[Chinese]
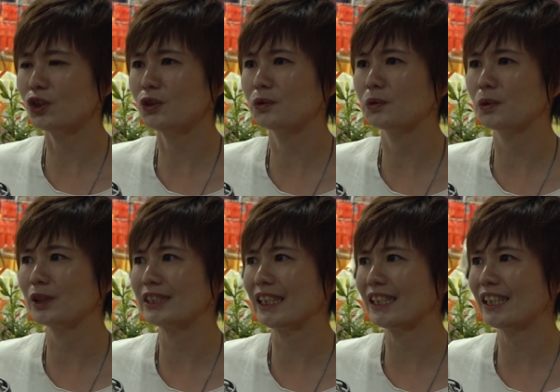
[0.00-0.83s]
就我
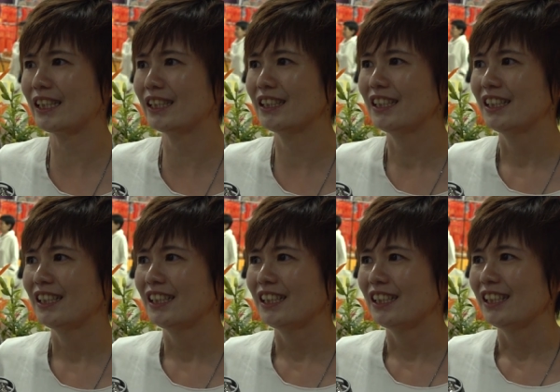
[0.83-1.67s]
觉得
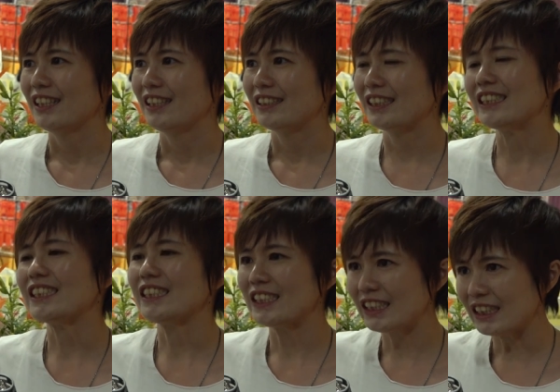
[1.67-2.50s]
自己
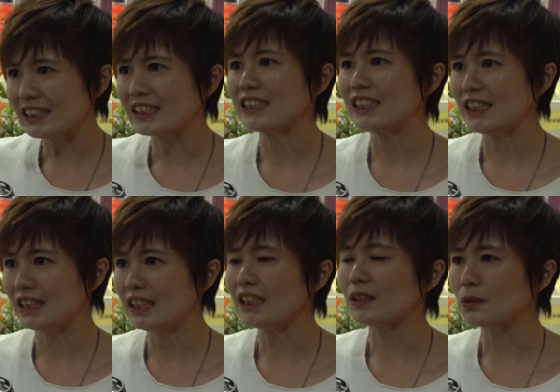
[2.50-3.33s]
去亲自去
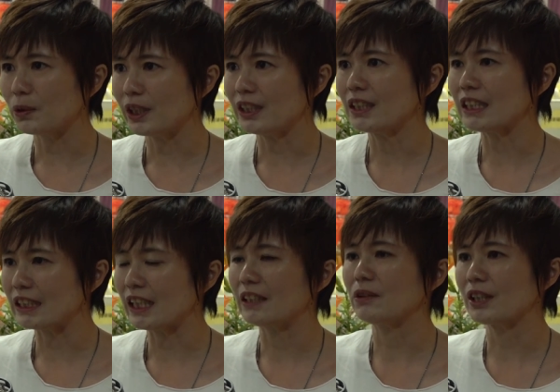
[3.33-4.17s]
体会
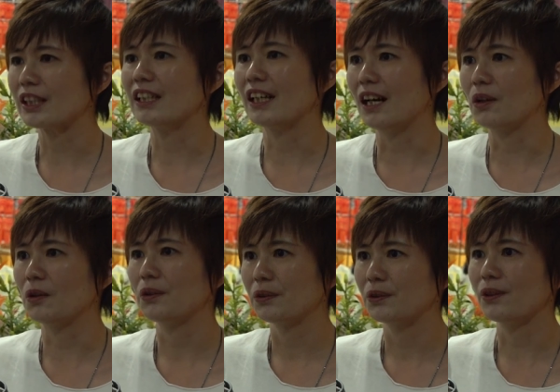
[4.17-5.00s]
体验会更好。
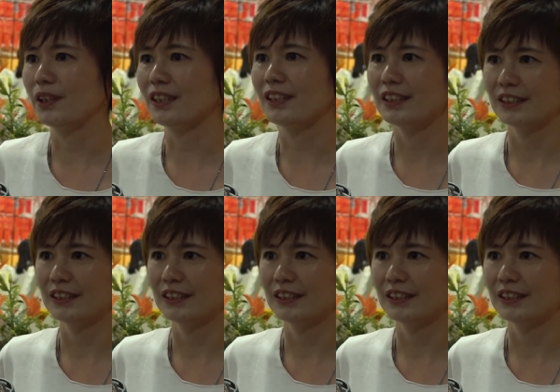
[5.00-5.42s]
对，